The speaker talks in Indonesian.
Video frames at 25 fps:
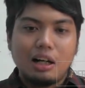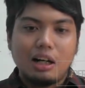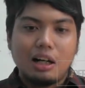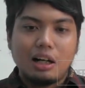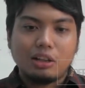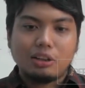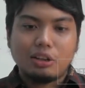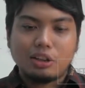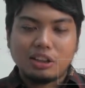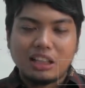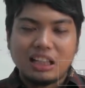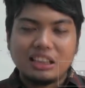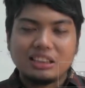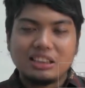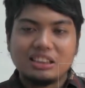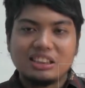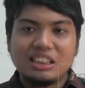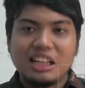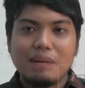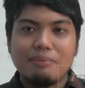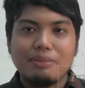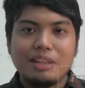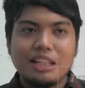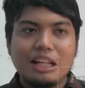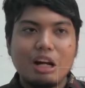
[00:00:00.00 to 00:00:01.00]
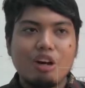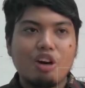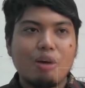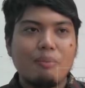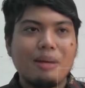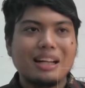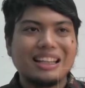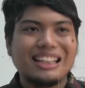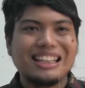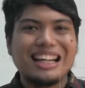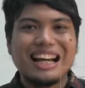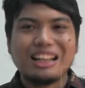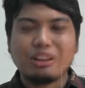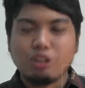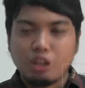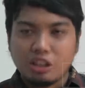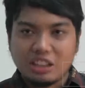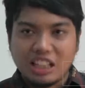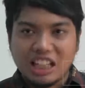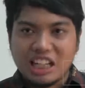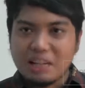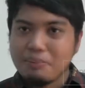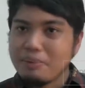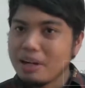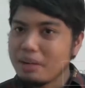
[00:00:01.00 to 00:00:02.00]
uh, total sejam 3,3 ton
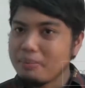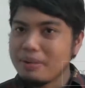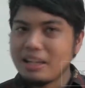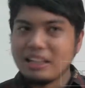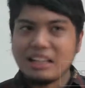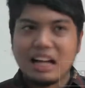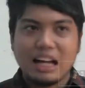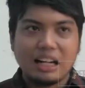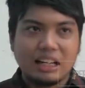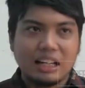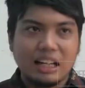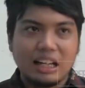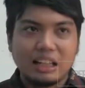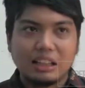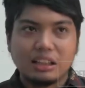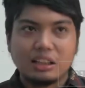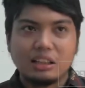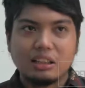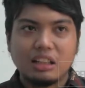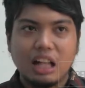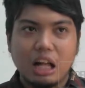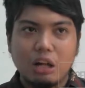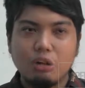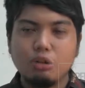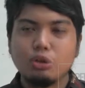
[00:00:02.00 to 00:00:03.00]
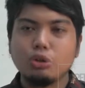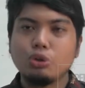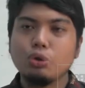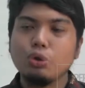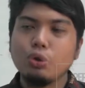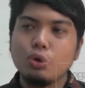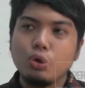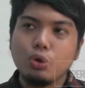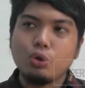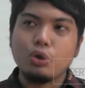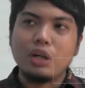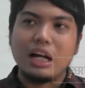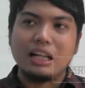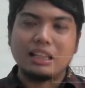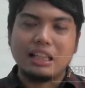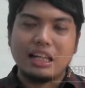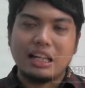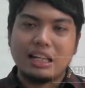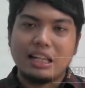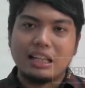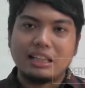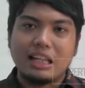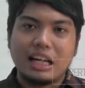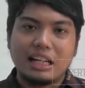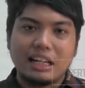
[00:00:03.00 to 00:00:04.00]
jadi melebihi target lalu suhu yang
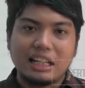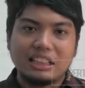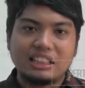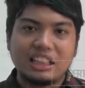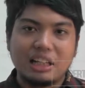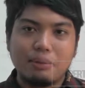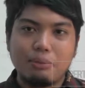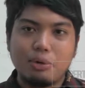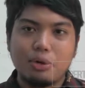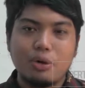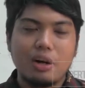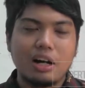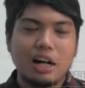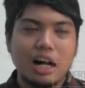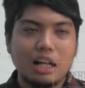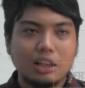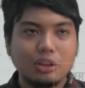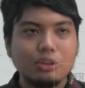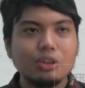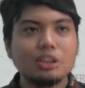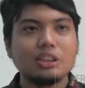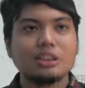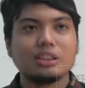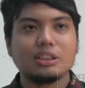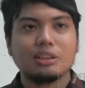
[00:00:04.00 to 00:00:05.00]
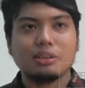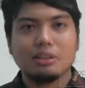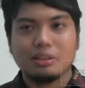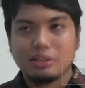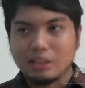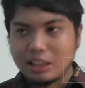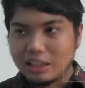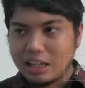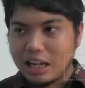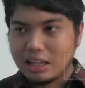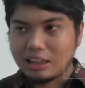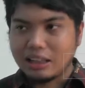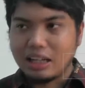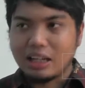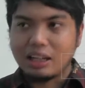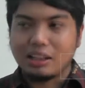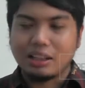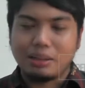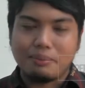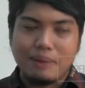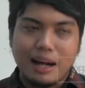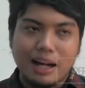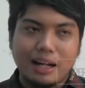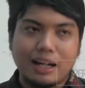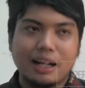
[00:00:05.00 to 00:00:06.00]
tadinya target 1200 ternyata
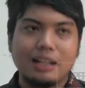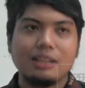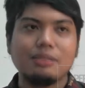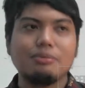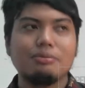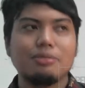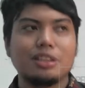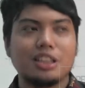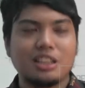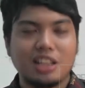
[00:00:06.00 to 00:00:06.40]
kemarin